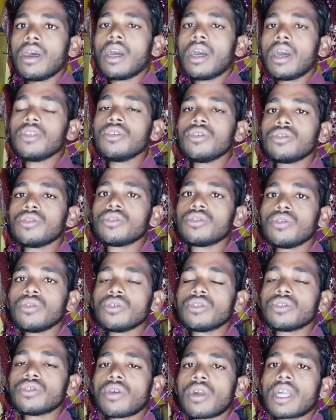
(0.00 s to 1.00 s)
हेलो दोस्तों
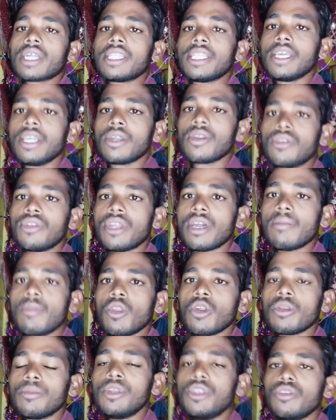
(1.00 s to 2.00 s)
स्वागत है एक और नए
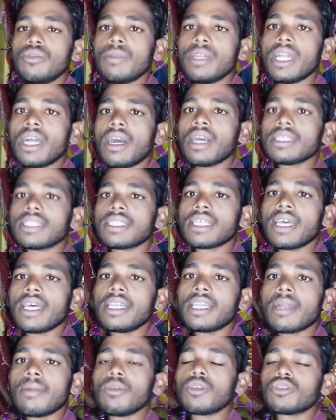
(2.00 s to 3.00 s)
ब्लॉग वीडियो में आशा है
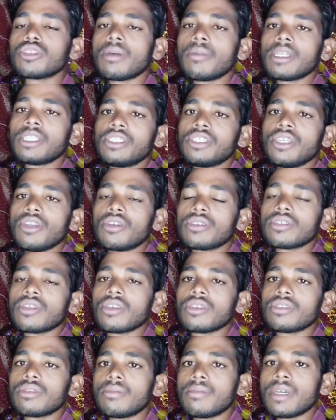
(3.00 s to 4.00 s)
कि आप लोग सब अच्छे और
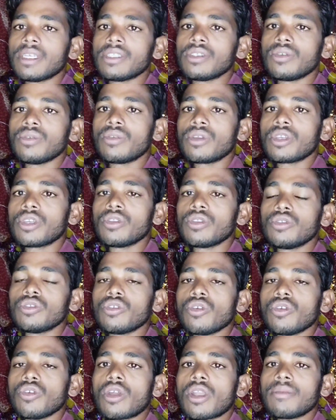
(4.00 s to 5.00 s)
स्वस्थ मस्त होंगे
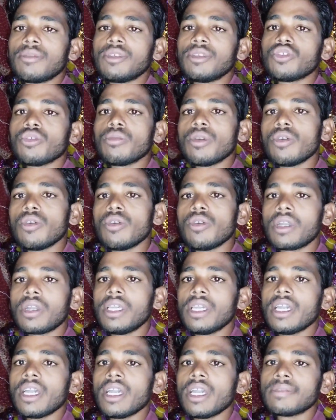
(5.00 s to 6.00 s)
दोस्तों और अभी सुबह हो गई
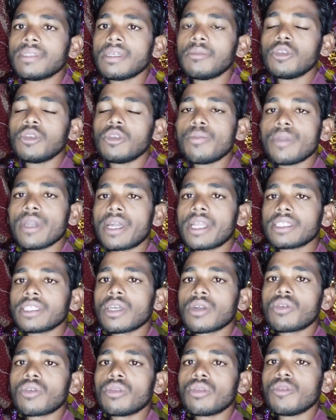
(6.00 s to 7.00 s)
है आप सभी को प्यारा
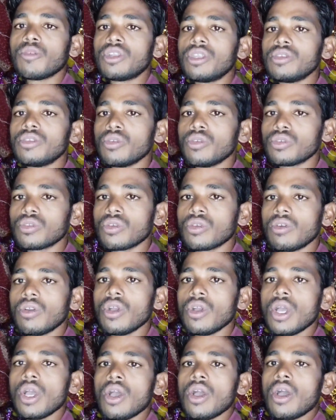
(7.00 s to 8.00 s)
सा गुड मॉर्निंग दोस्तों
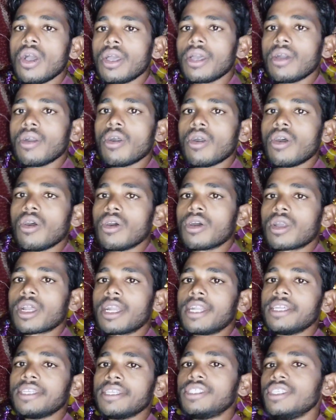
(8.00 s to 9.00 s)
और
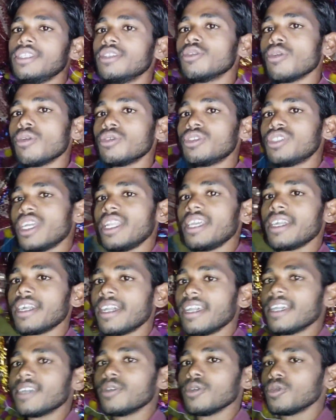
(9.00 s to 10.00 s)
गणेश जी तो चले
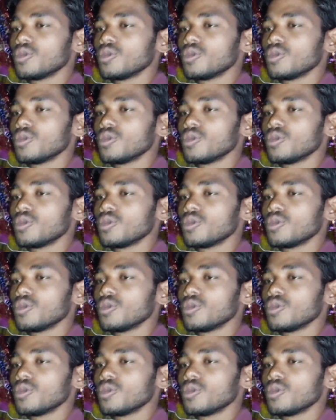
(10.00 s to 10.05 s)
गए हैं